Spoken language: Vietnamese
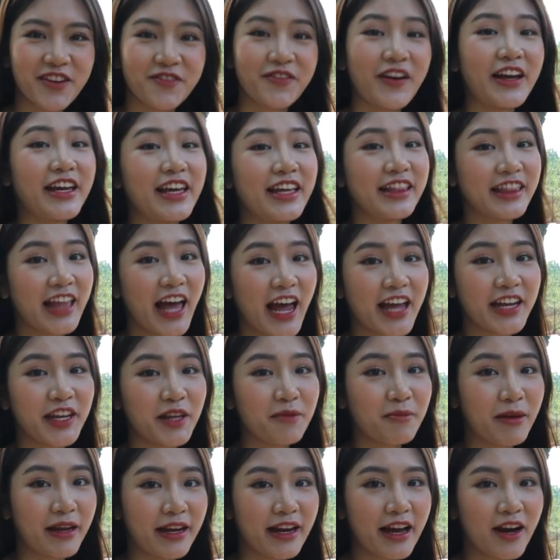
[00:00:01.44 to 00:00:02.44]
và hiện tại
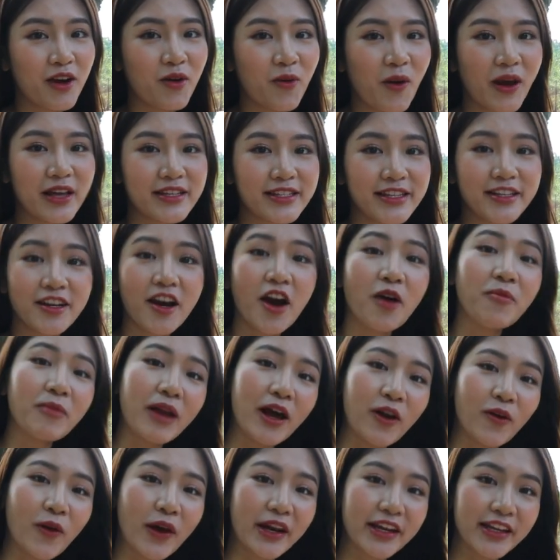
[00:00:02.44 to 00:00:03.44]
thì mình đang quay sitcom
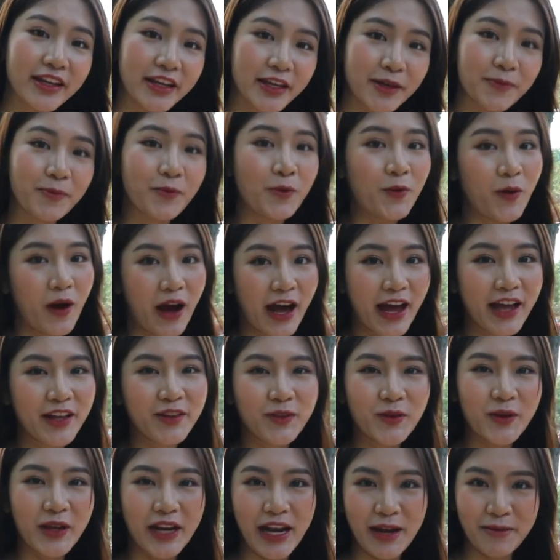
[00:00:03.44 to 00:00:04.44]
làng loạn nhịp của
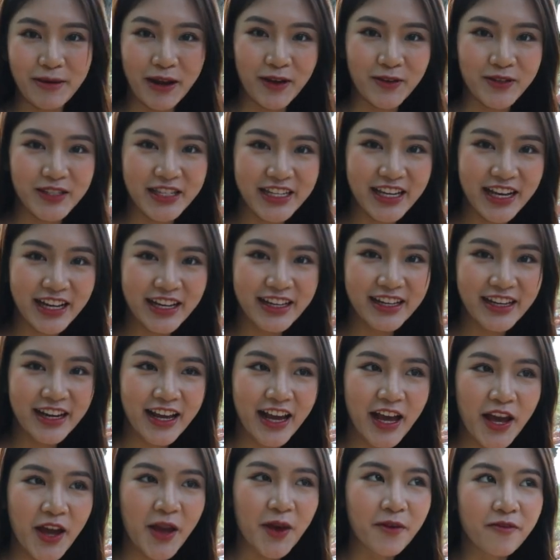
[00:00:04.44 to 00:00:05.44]
anh Thủy làm đạo diễn
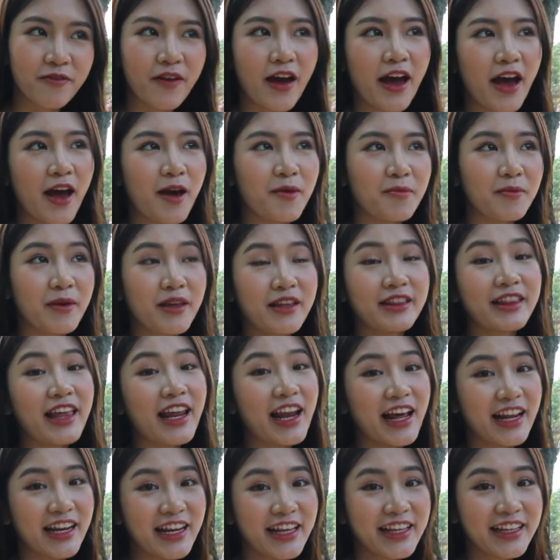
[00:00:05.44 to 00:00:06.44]
và mình
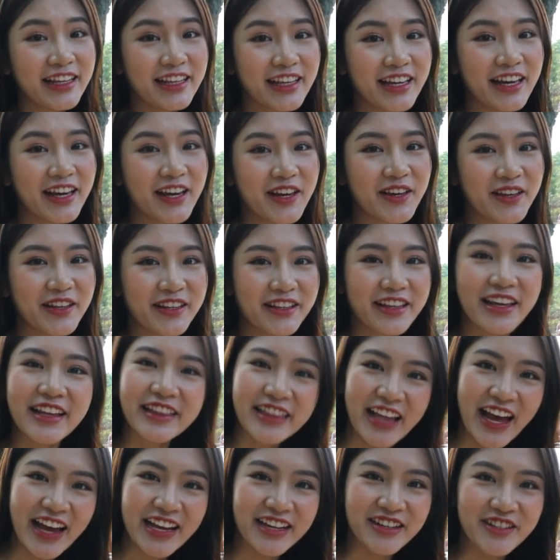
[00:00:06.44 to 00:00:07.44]
tên là Linh hiện
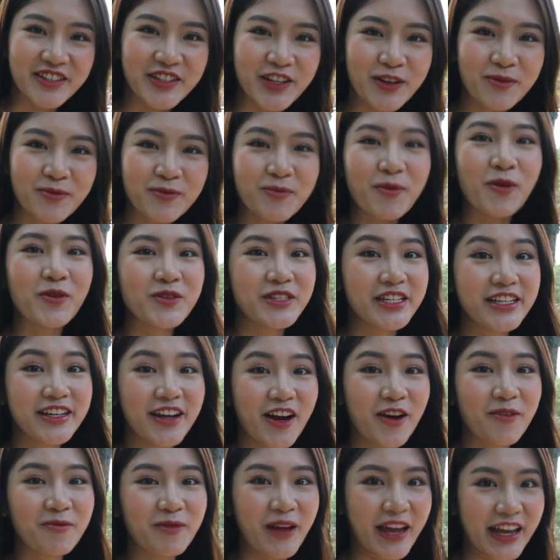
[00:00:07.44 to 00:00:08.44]
tại ở trong bộ
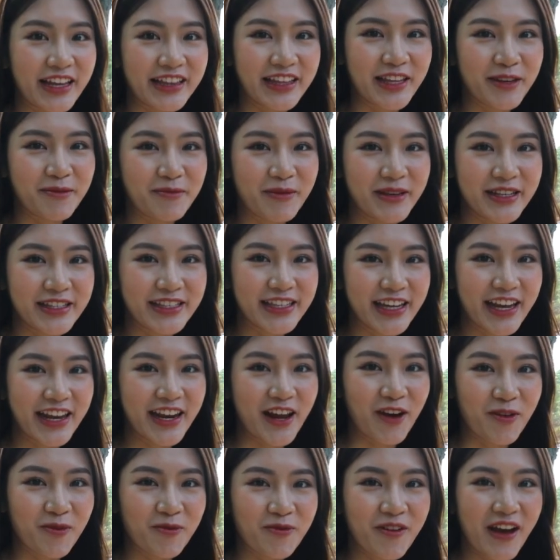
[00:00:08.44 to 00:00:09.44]
sitcom này thì mình sẽ
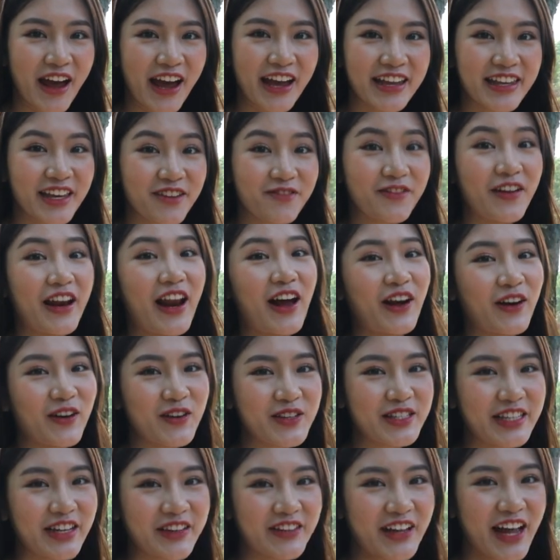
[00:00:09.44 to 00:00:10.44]
đóng vai nhân vật là
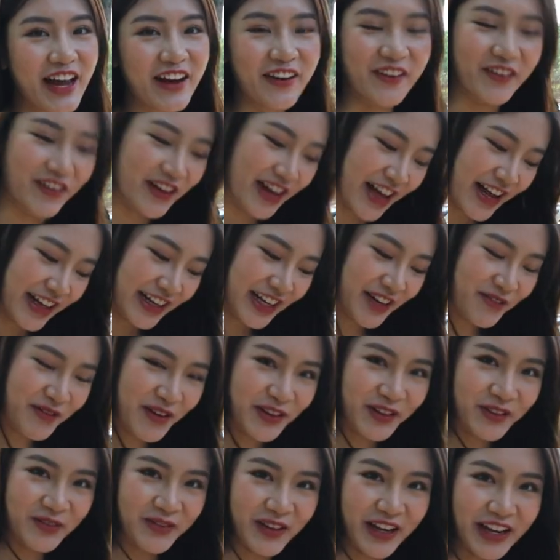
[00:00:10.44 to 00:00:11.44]
cô giáo Thảo các
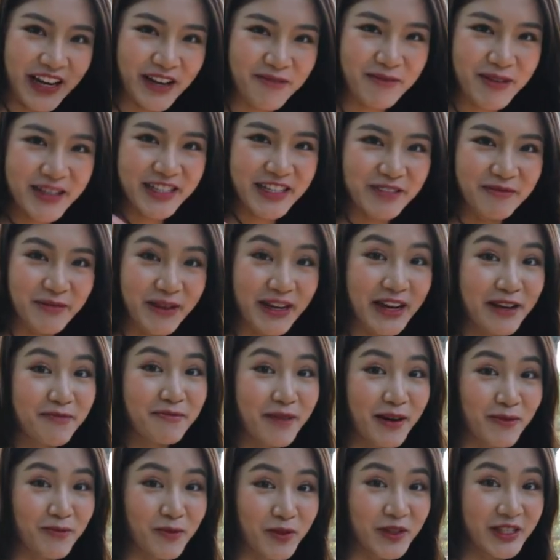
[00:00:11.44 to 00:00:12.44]
bạn cũng thấy là bây giờ mình
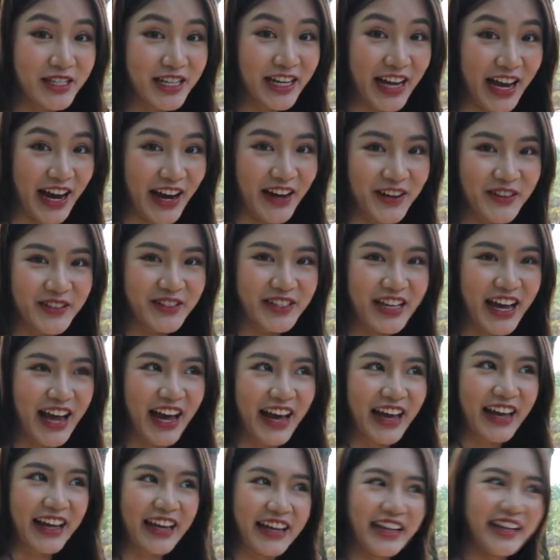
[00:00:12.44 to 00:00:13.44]
đang mặc một chiếc áo
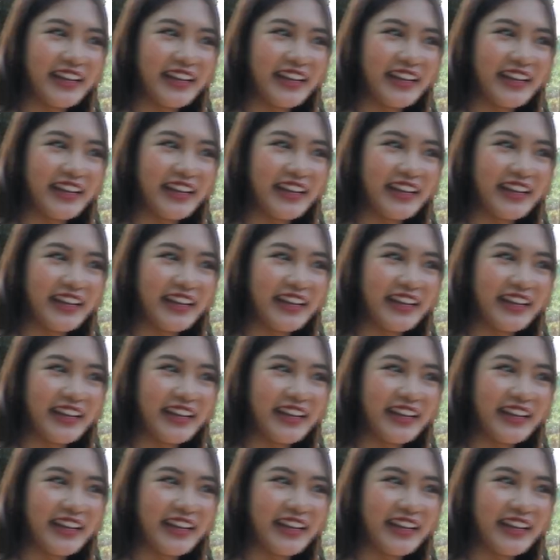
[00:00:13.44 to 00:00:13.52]
dài